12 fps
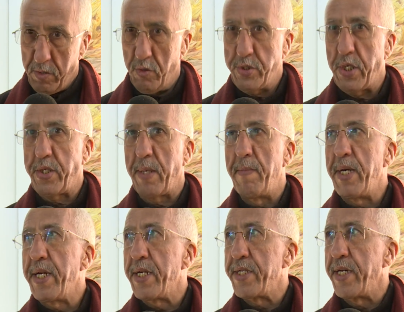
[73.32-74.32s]

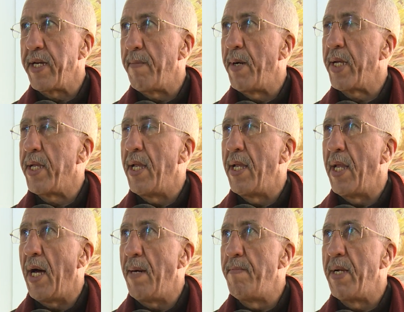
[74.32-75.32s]
وتتميز هي بهذه
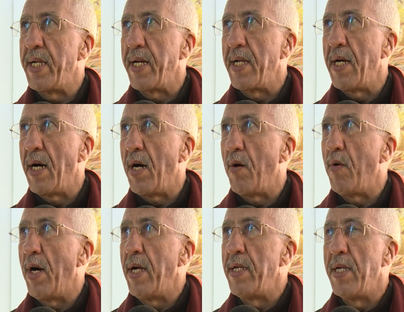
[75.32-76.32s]
الأعمال ديالها
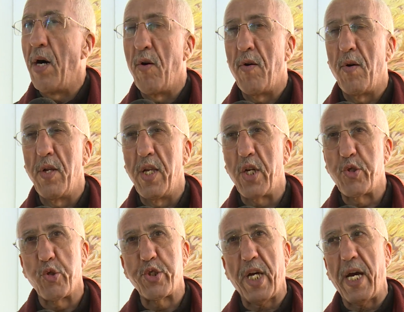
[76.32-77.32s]
وأنه لا
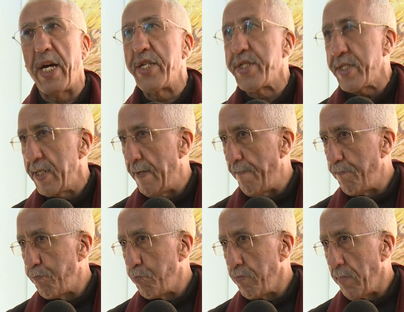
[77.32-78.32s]
تشخص
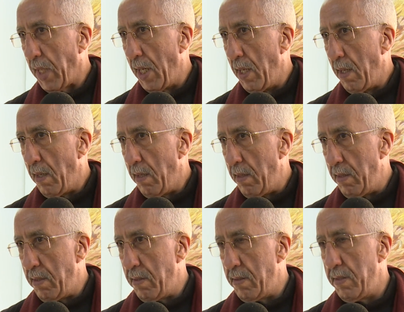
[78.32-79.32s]

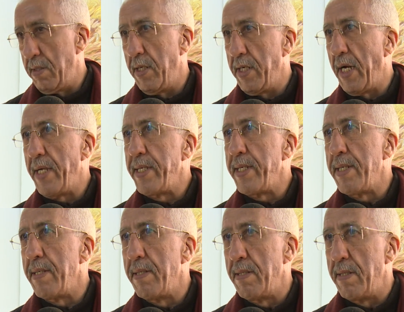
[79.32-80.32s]
آه، يعني
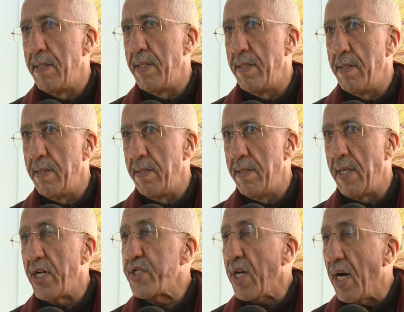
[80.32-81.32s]

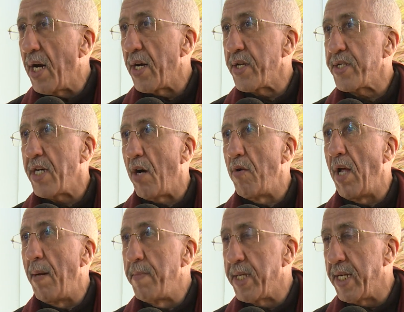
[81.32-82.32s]
الاشخاص او
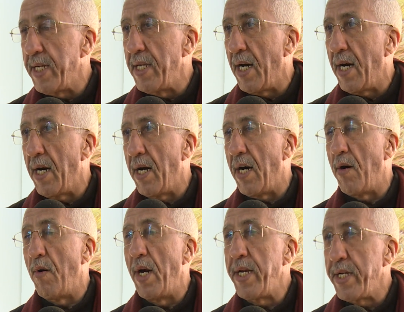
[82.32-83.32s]
الامكنه
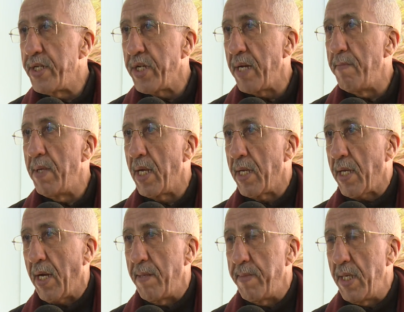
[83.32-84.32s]
او اي شيء من هذا
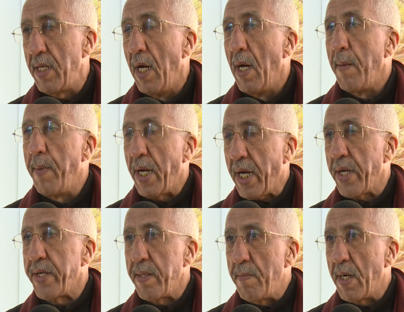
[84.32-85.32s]
القبيل
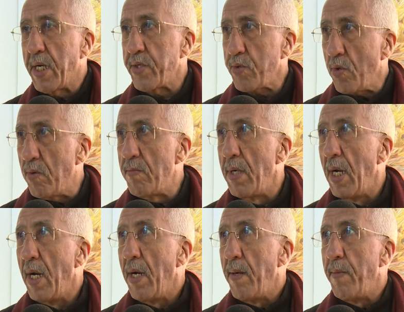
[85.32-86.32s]
بقدر ما كتقوم
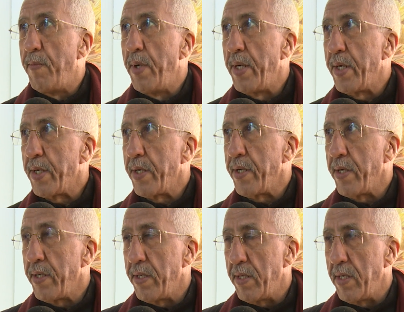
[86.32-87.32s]

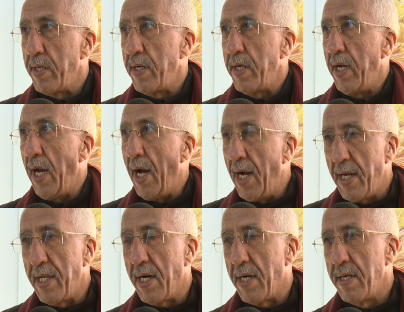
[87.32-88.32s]

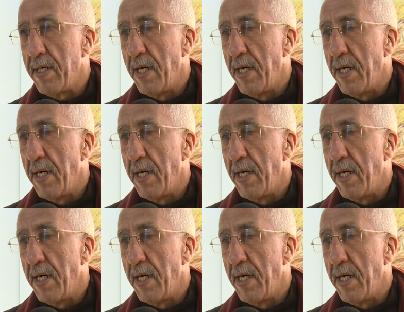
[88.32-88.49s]
باحاله